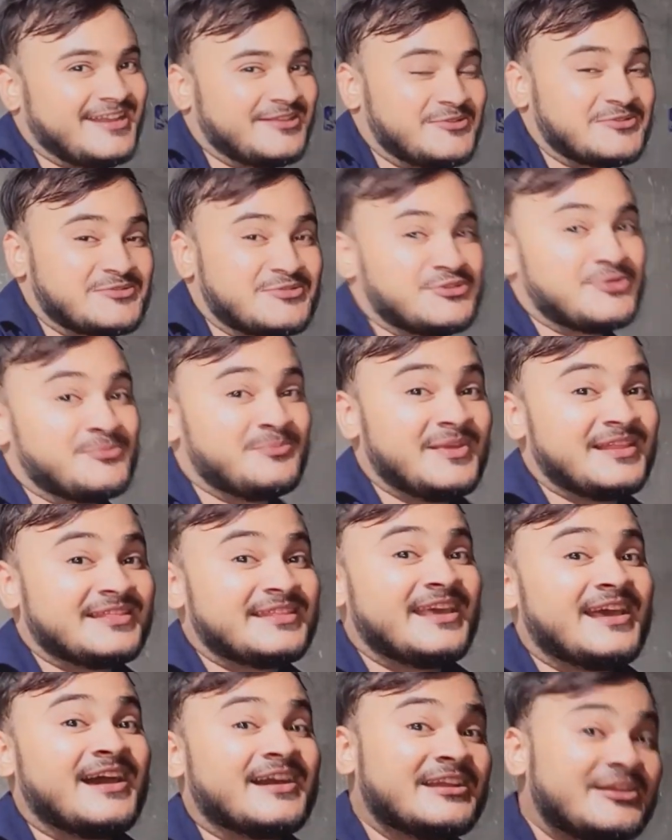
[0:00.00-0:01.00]
दोस्तों तो
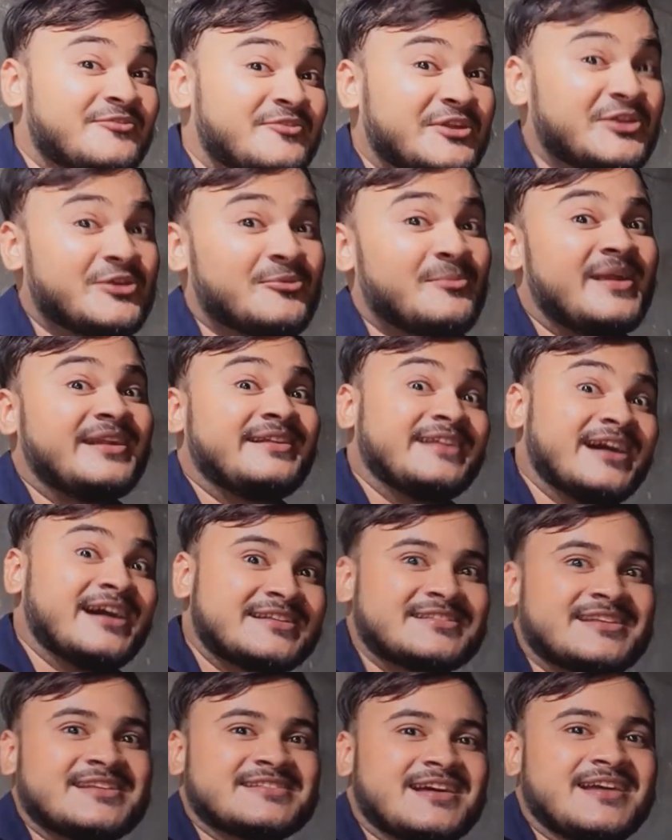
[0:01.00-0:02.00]
मिलते हैं अगली वीडियो में
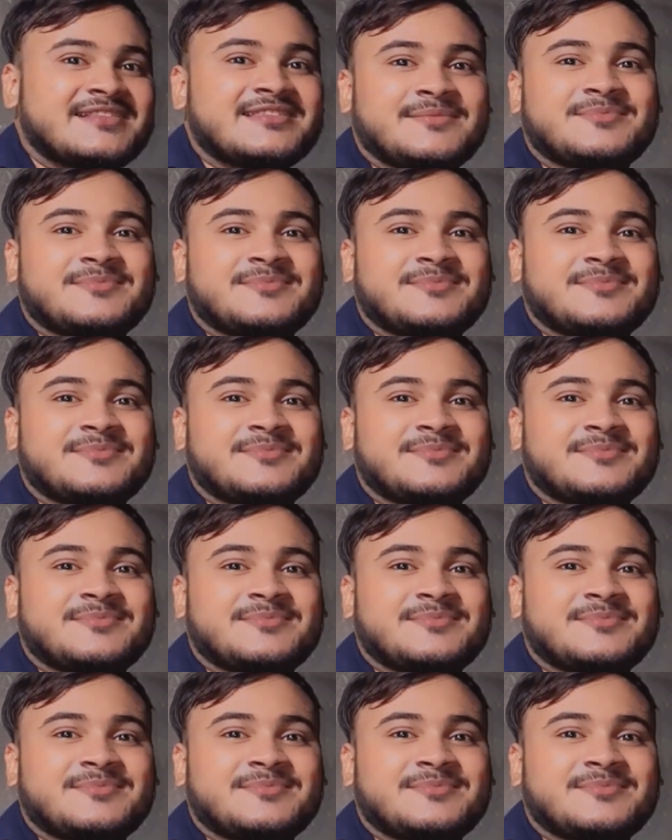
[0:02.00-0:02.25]
डक्स के साथ तब